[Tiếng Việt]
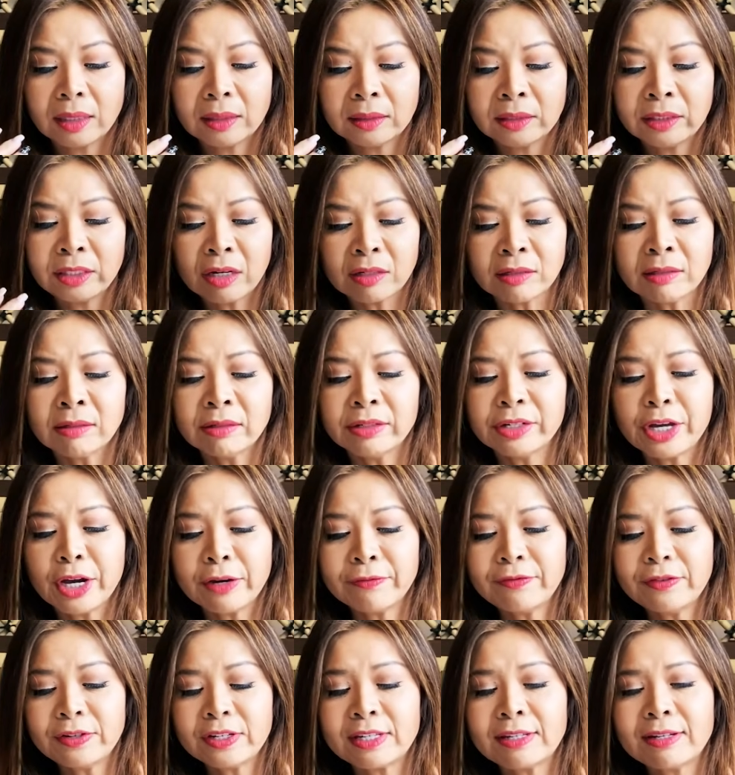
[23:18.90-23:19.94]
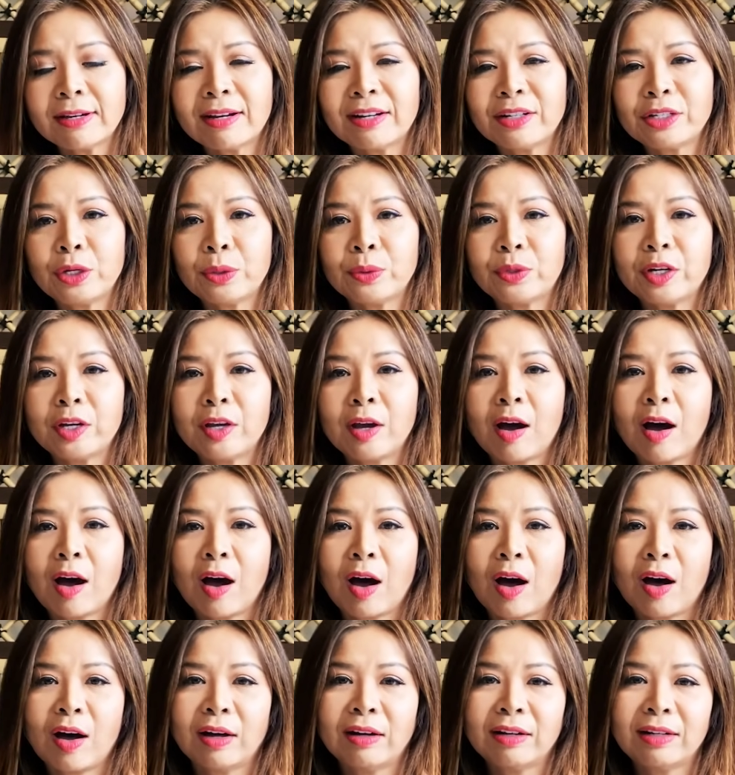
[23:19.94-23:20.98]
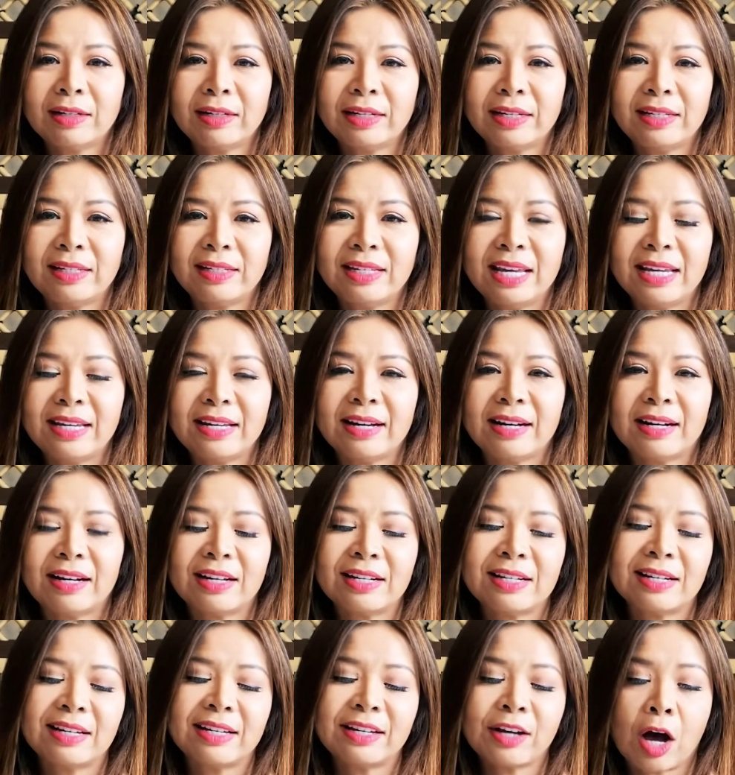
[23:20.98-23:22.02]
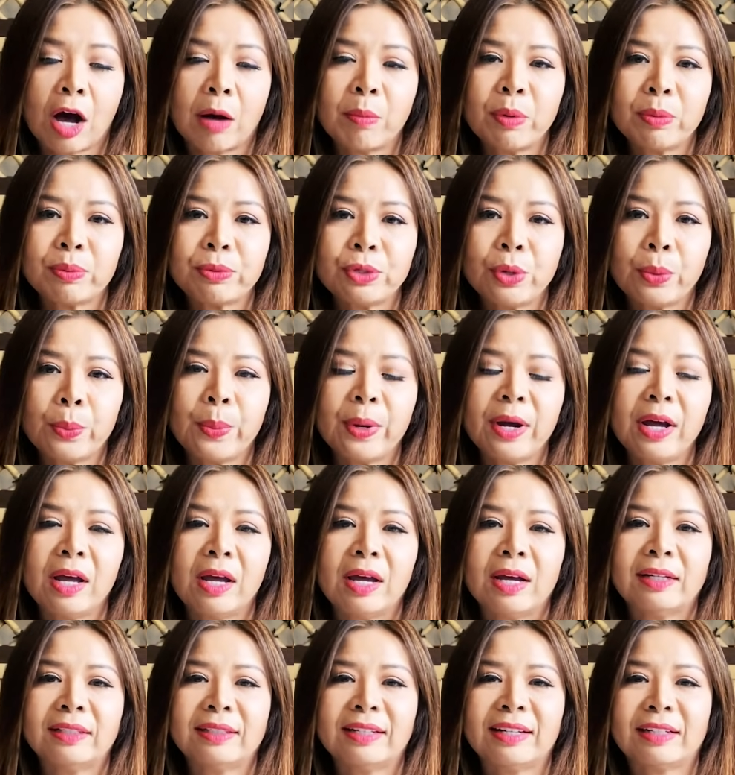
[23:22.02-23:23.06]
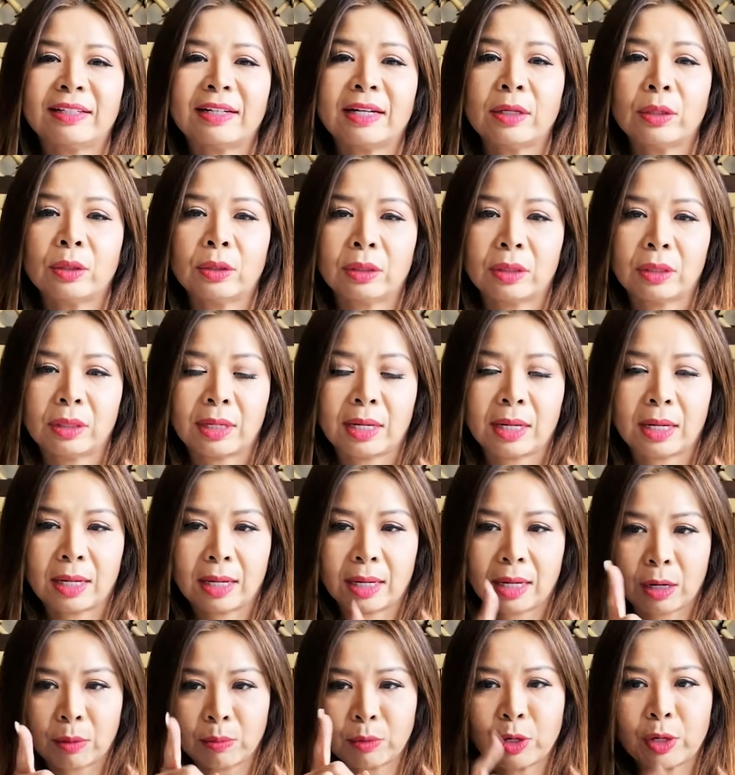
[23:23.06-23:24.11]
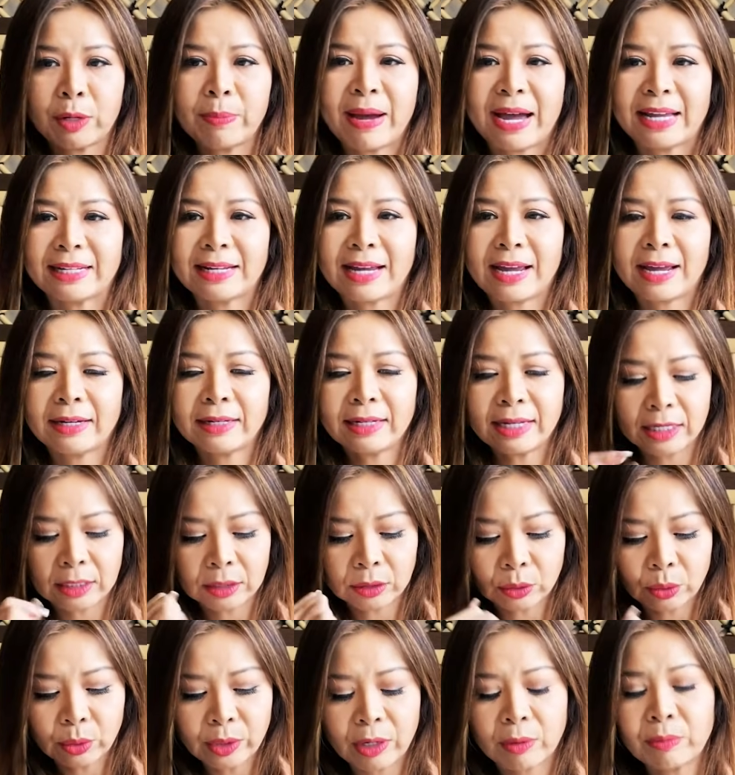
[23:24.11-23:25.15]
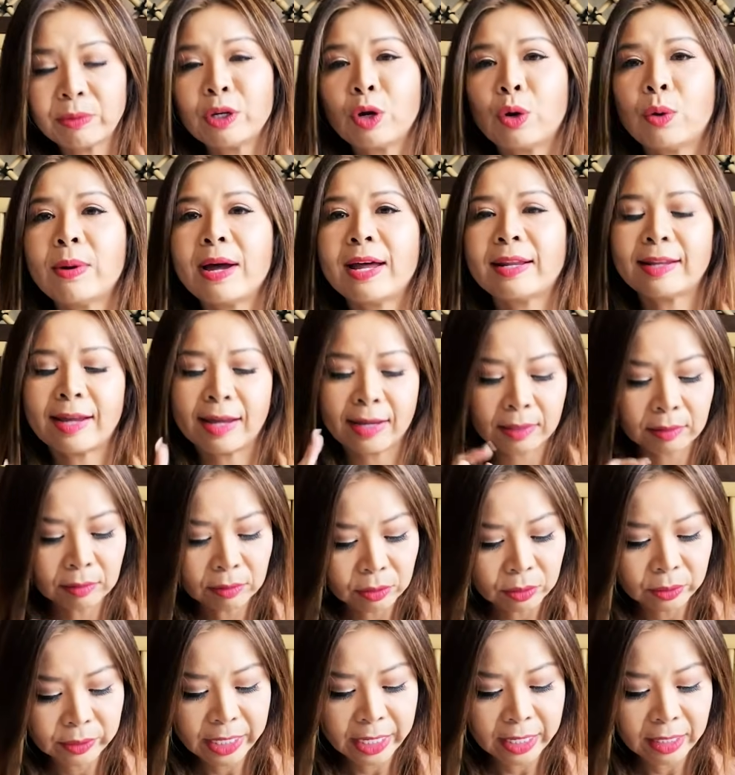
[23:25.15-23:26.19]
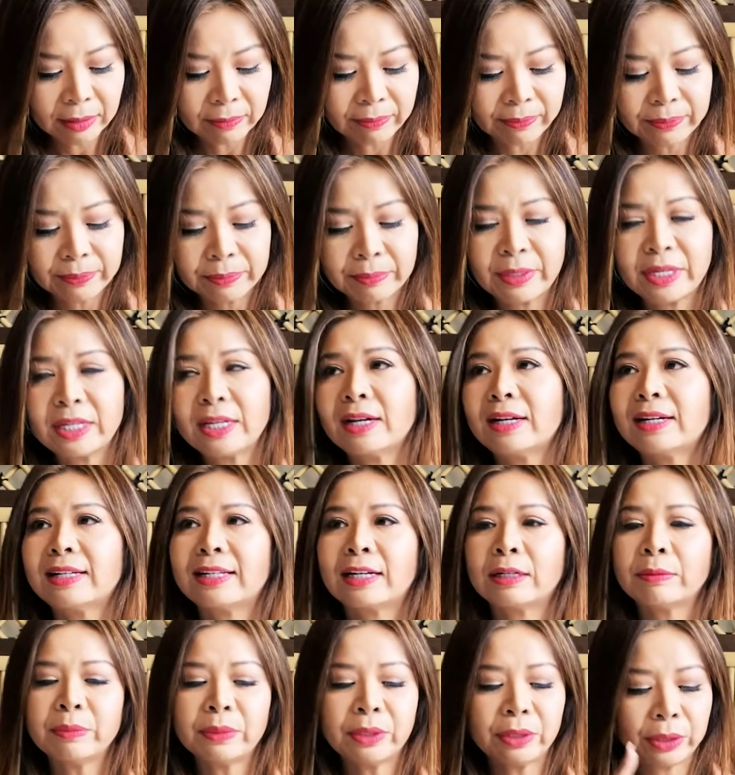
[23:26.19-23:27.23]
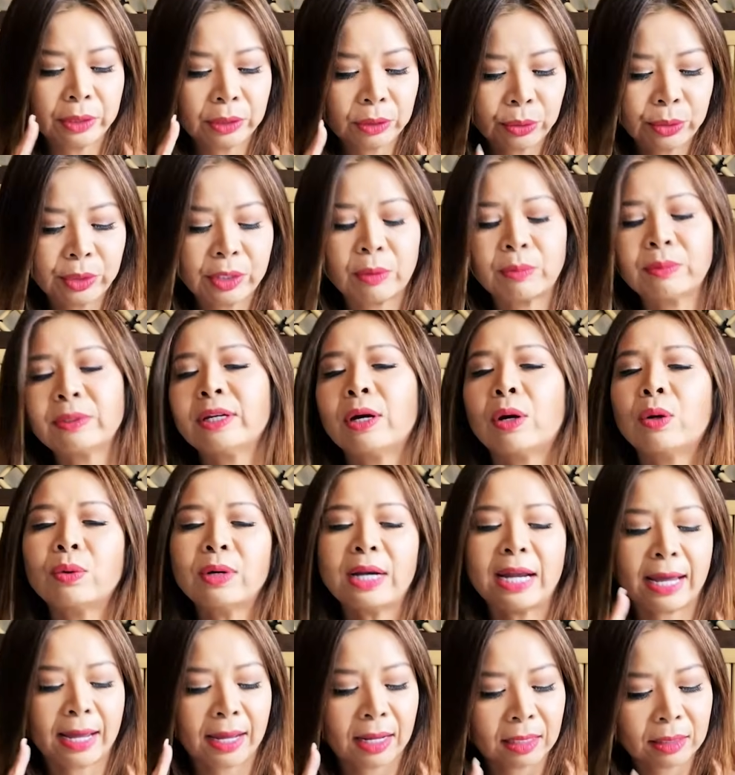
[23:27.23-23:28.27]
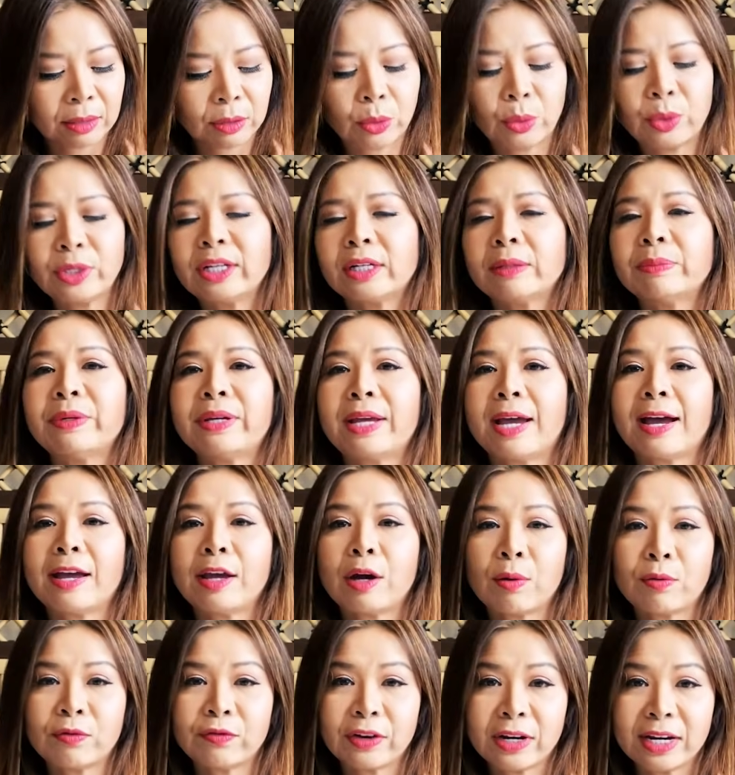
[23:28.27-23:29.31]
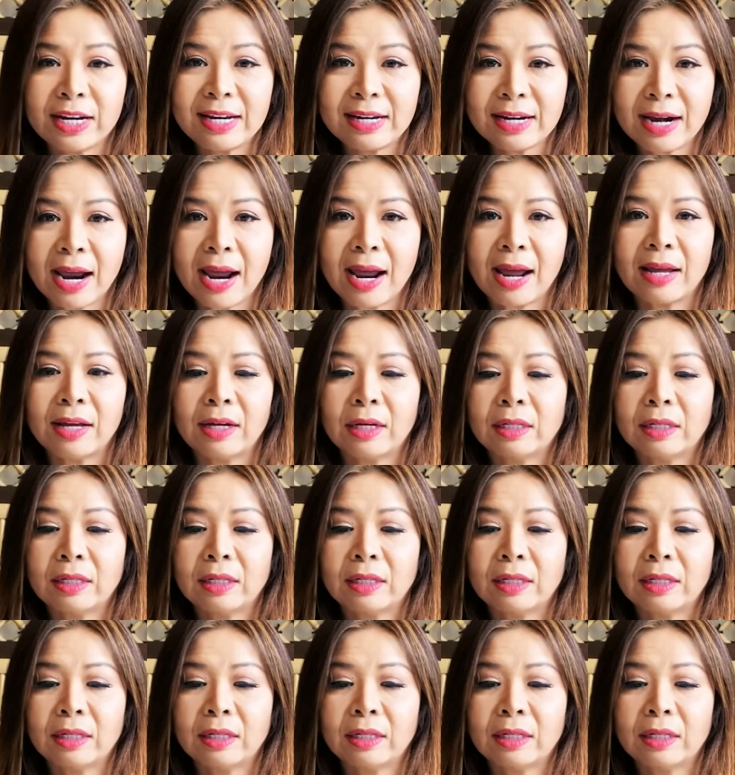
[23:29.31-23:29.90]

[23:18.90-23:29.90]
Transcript: những người officer nhiều khi họ hơi nghi ngờ, họ hơi khó một chút á, thì họ nói ông nói ba tháng à, tôi đóng dấu ba tháng. Ok, bây giờ là tháng mười, tôi đóng dấu là cuối tháng mười hai ông phải đi ra.